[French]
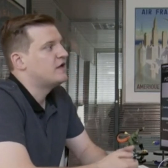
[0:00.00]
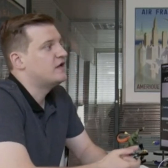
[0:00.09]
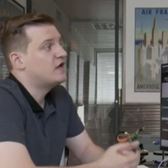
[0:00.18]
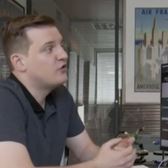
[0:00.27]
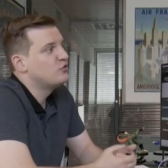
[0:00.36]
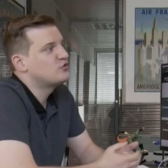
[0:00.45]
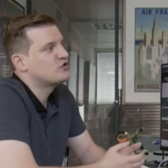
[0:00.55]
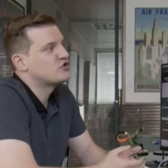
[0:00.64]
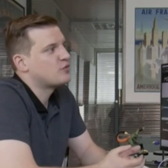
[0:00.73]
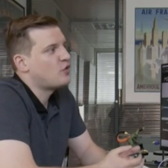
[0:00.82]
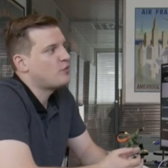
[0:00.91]
Et là, nous,
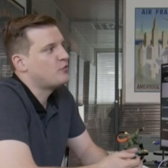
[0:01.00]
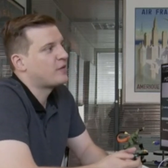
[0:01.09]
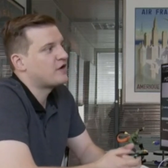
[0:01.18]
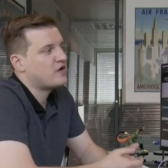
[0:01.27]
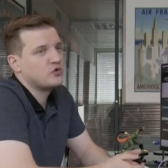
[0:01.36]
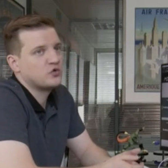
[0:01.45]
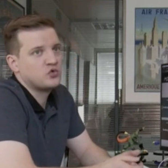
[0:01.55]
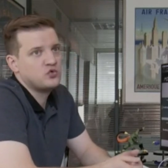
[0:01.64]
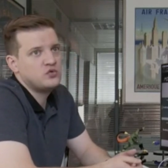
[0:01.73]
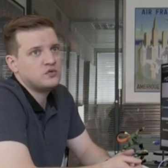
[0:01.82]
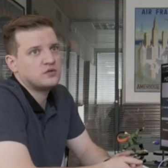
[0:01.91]
justement, on peut prévoir le
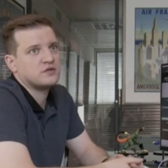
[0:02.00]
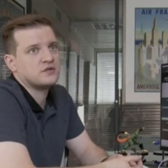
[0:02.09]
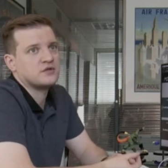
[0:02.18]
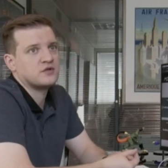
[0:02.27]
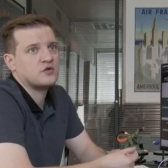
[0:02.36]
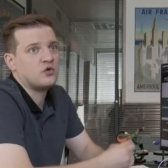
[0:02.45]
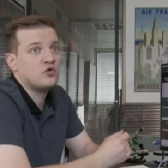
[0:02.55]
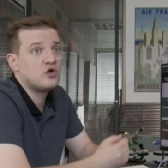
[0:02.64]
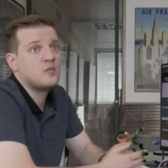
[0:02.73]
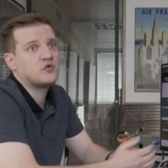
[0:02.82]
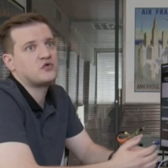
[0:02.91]
coût euh, en
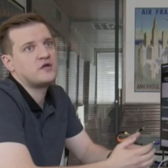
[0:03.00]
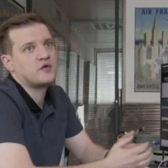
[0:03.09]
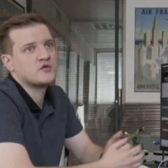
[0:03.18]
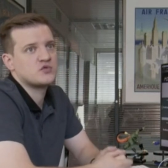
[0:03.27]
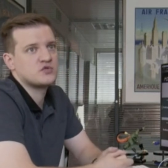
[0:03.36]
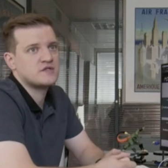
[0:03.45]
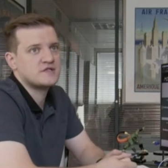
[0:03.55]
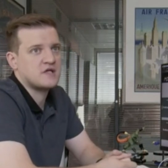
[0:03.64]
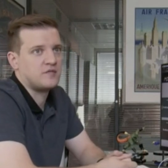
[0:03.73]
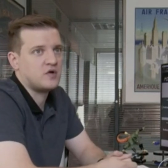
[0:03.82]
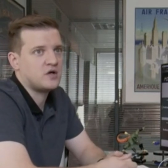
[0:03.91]
augmentant les ressources des
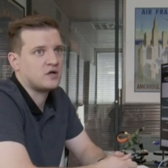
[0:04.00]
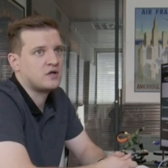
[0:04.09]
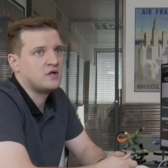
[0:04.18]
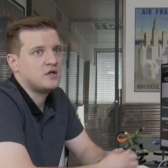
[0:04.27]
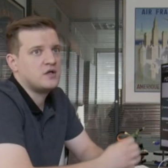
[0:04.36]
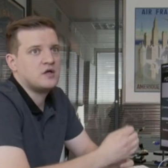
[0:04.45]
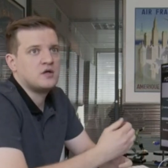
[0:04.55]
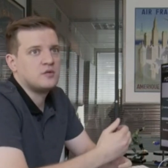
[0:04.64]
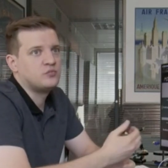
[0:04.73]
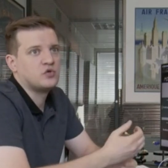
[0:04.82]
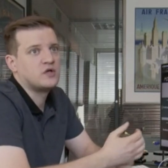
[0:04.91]
serveurs
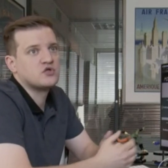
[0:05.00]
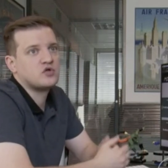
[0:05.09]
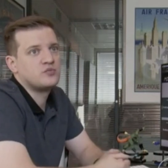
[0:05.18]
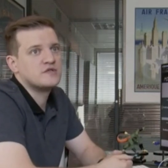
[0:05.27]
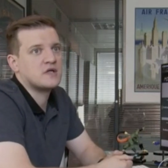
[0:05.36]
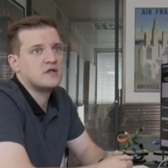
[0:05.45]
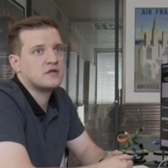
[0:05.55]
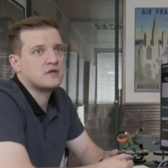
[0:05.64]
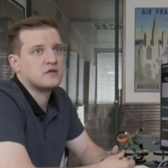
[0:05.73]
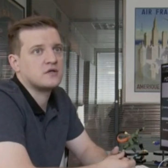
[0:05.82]
pour que les gens puissent aller euh,